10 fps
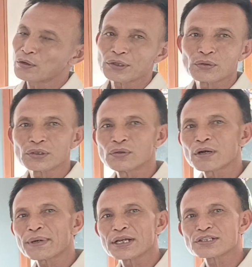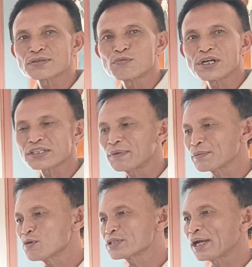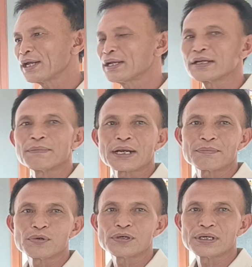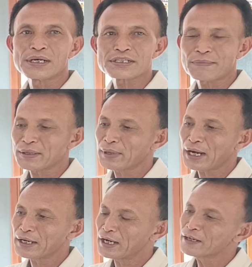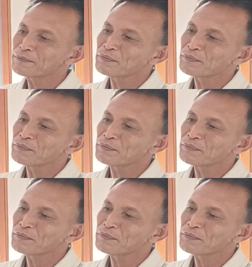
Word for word: tentu kepada semua sahabat bonsai dan dimanapun uh, sahabat berada.